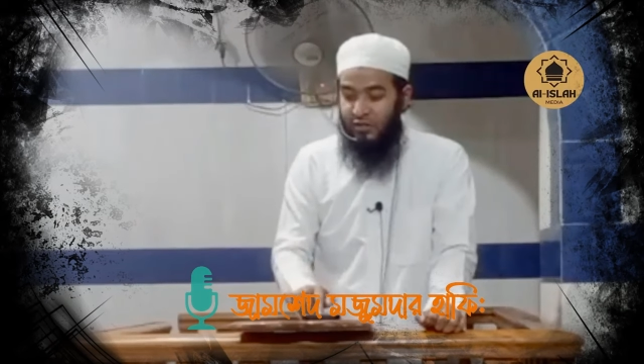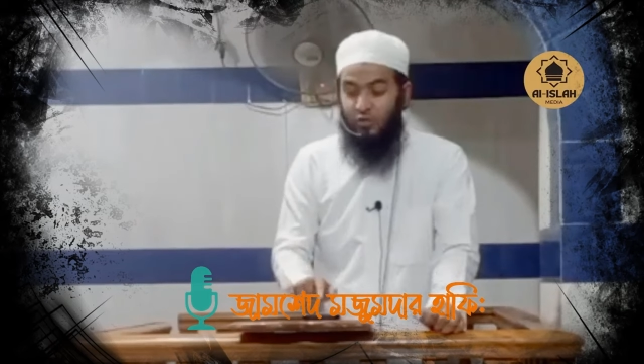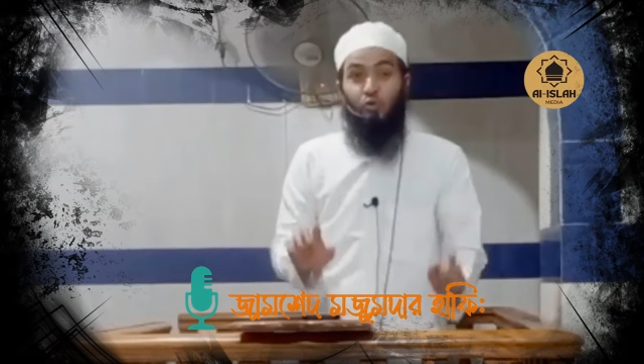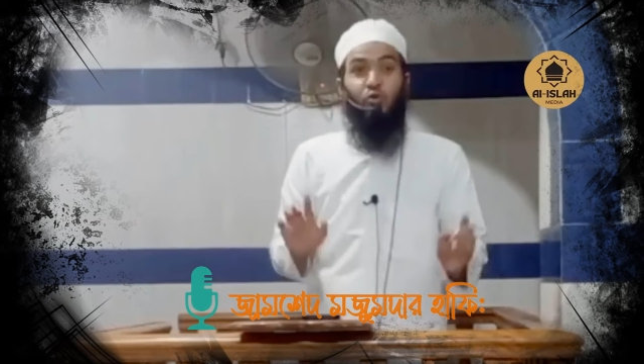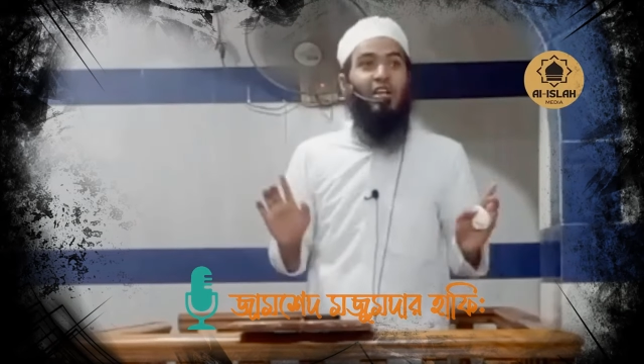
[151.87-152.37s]

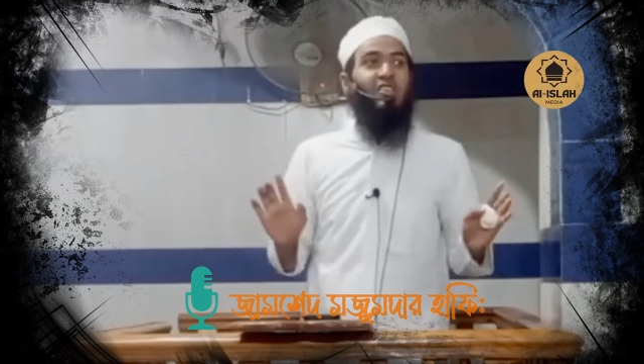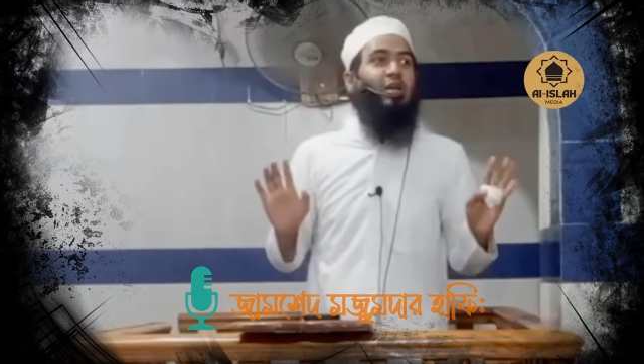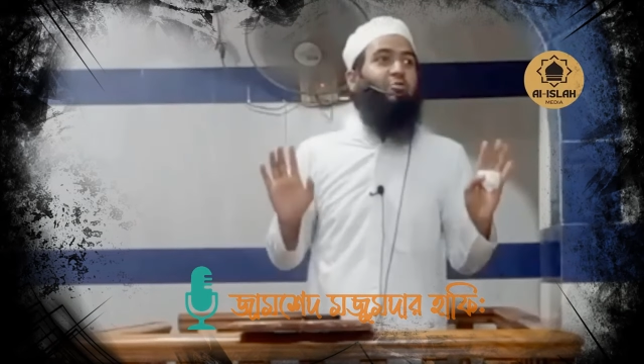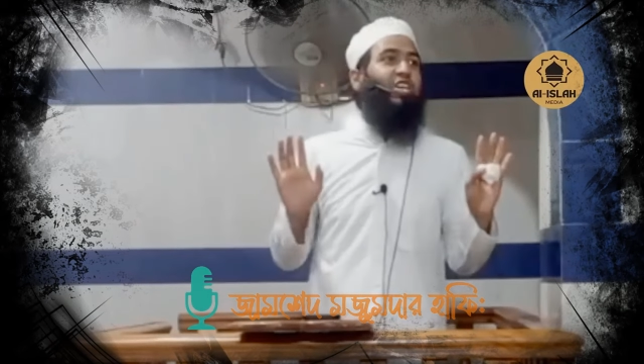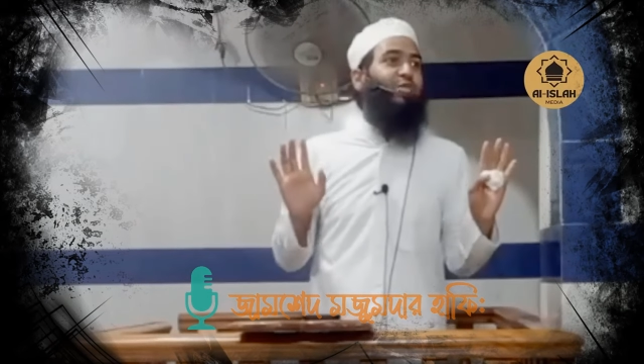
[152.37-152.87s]
নু
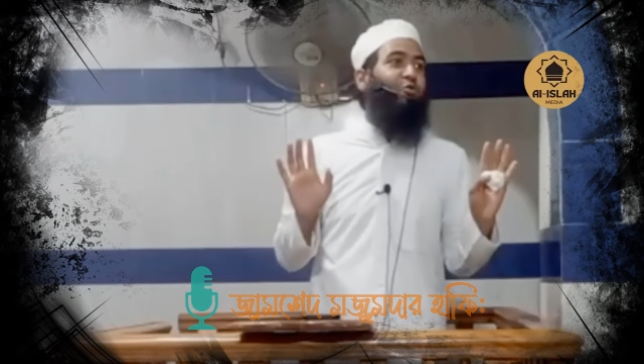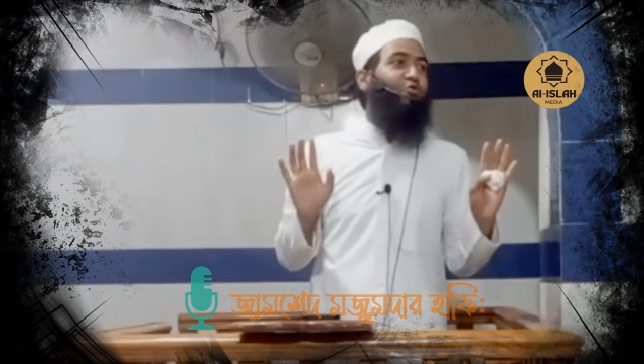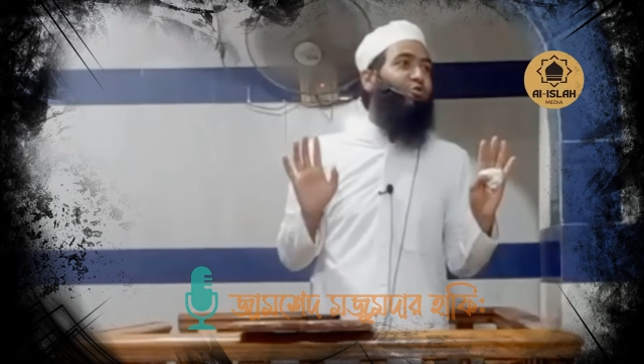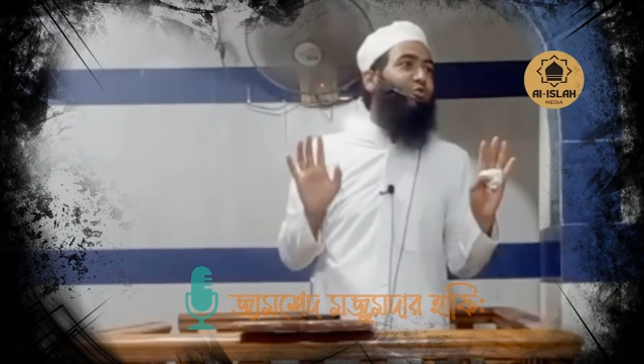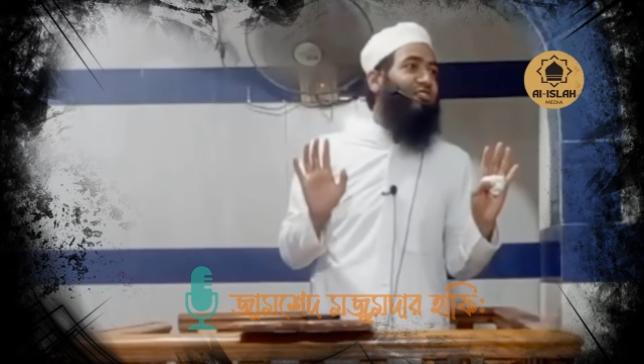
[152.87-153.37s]
আলাইসালাম শেষ
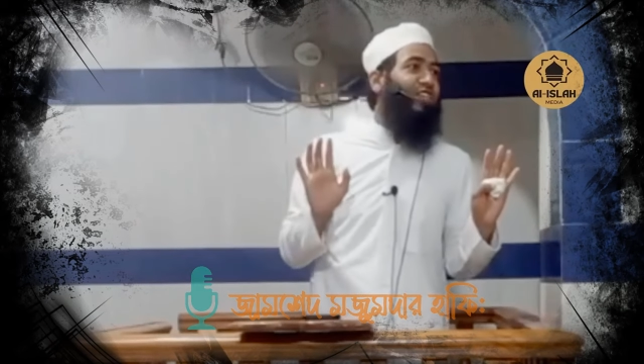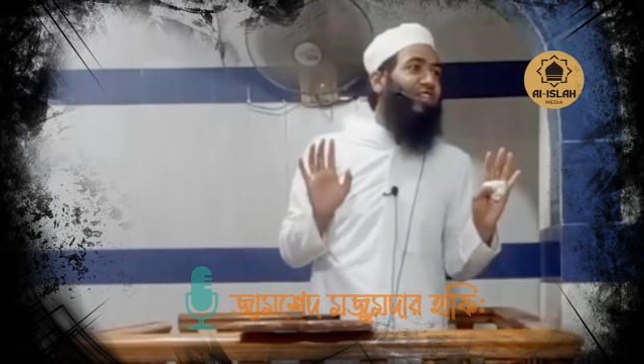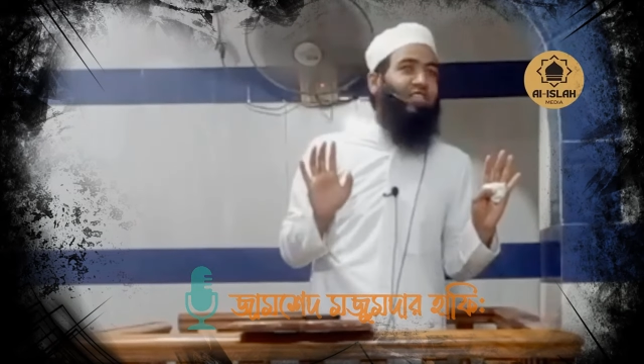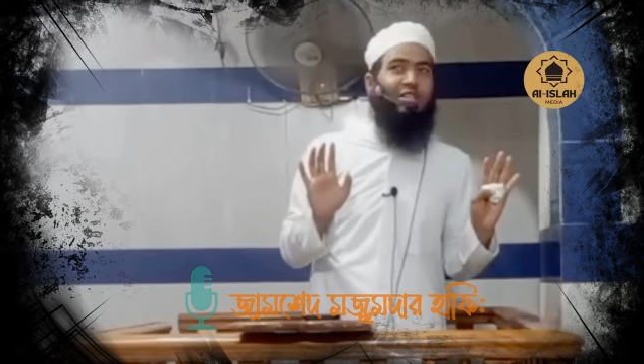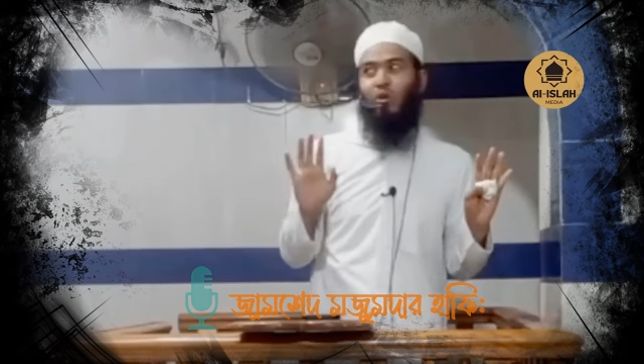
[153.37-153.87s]
পর্যন্ত ওনার
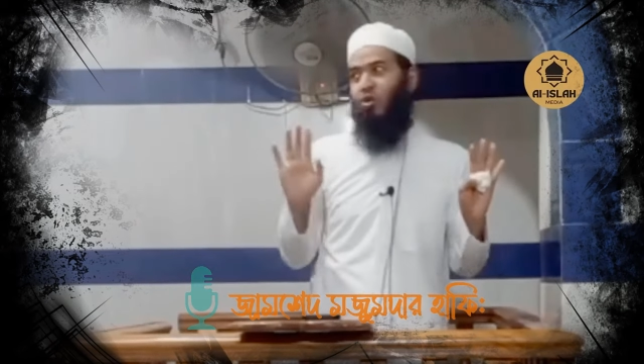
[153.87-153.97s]
জাতিকে বললো